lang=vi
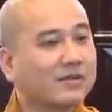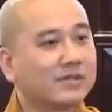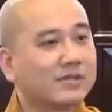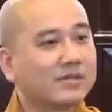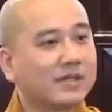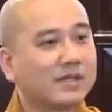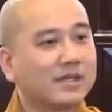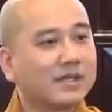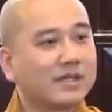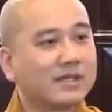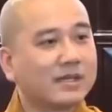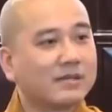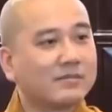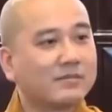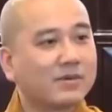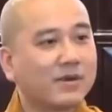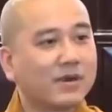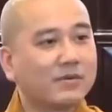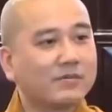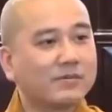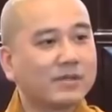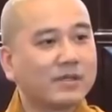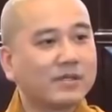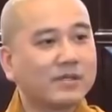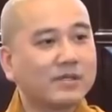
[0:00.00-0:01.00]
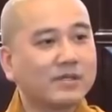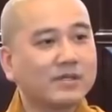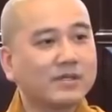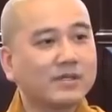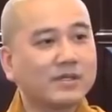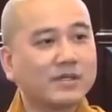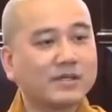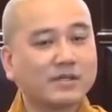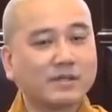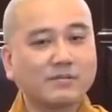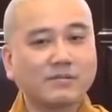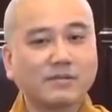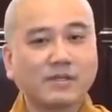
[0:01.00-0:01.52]
Chư thiên đem cơm tới đưa
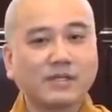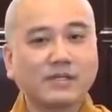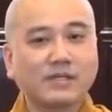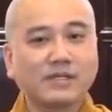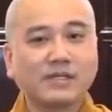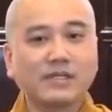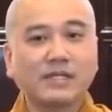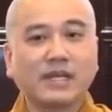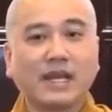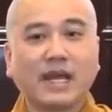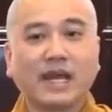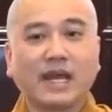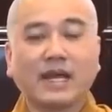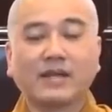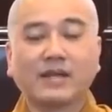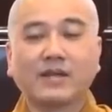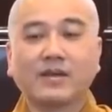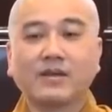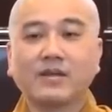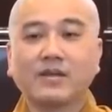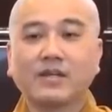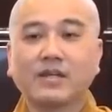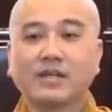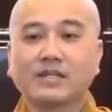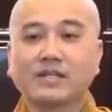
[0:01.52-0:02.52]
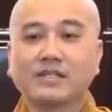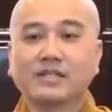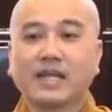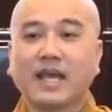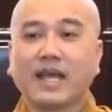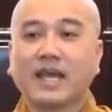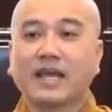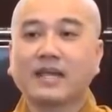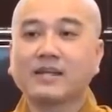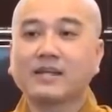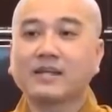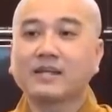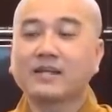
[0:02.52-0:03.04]
là trong Kinh Di Đà nói là
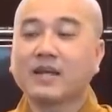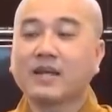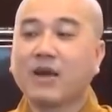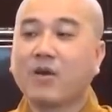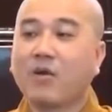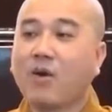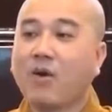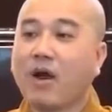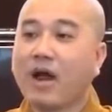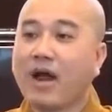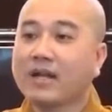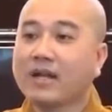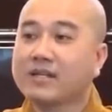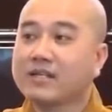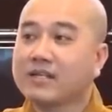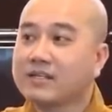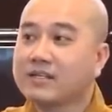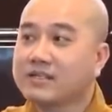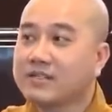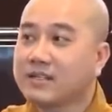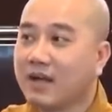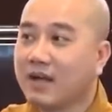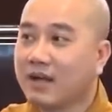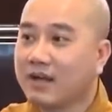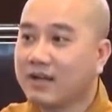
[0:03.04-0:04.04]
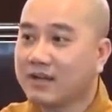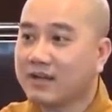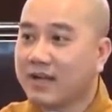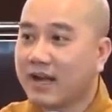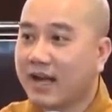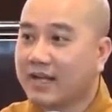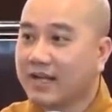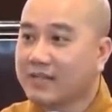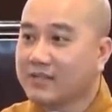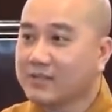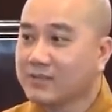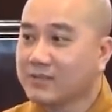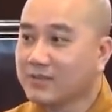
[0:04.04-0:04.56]
sáng hoa trên trời
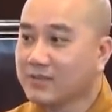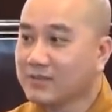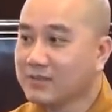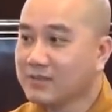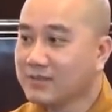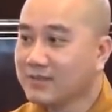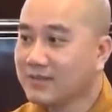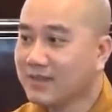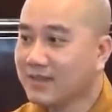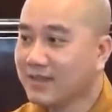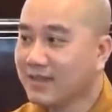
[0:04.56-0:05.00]
rải xuống,